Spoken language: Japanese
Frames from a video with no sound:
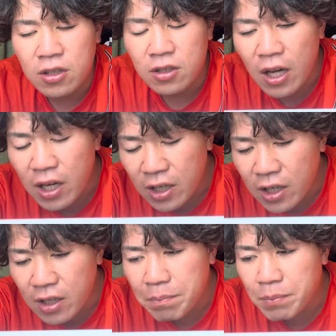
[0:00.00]
だから
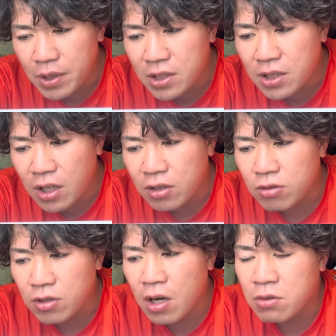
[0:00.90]
やっぱりあ
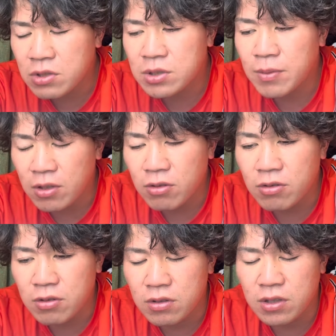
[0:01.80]
の鹿児島の